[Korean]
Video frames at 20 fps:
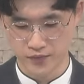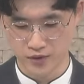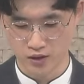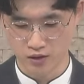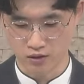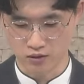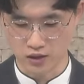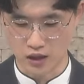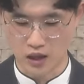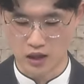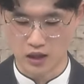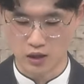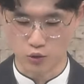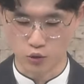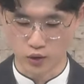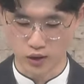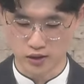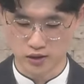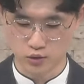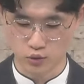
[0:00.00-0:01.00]
더 나아가
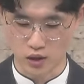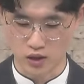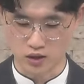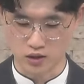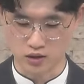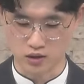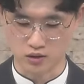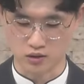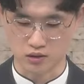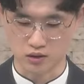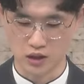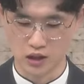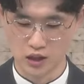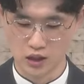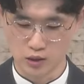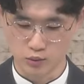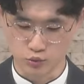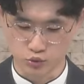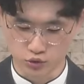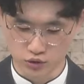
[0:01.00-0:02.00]
고레스 왕은
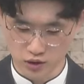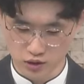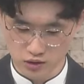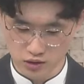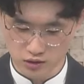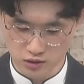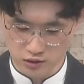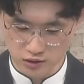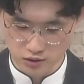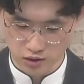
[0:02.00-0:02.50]
무너졌던